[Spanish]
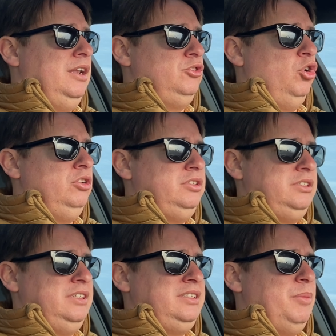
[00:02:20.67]
todo el
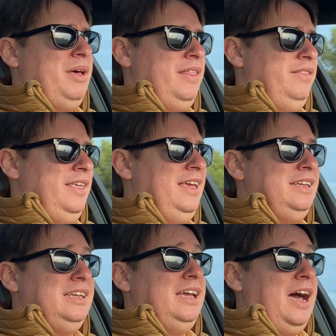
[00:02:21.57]
sistema
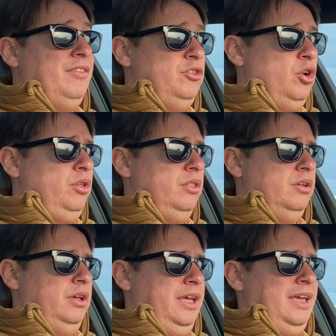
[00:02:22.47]
de Android
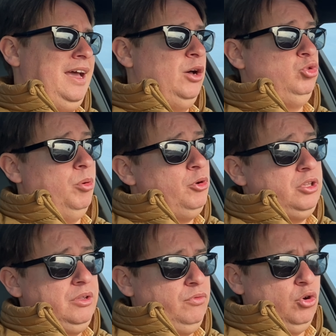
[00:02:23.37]
eh,
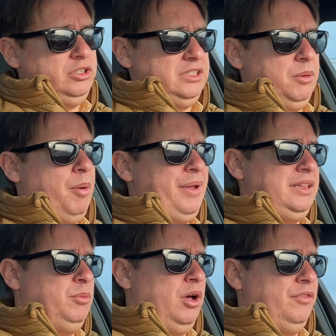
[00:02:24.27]
automotive o el sistema
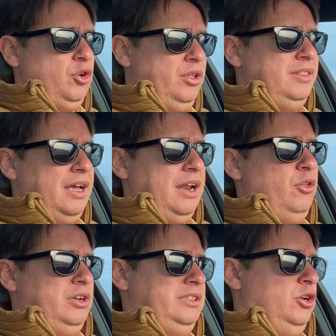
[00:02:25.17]
operativo Android
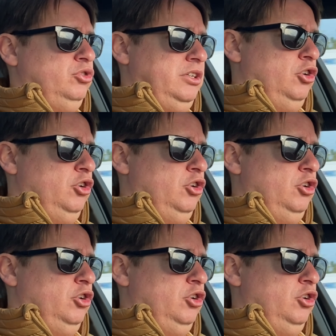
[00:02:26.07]
integrado en este coche.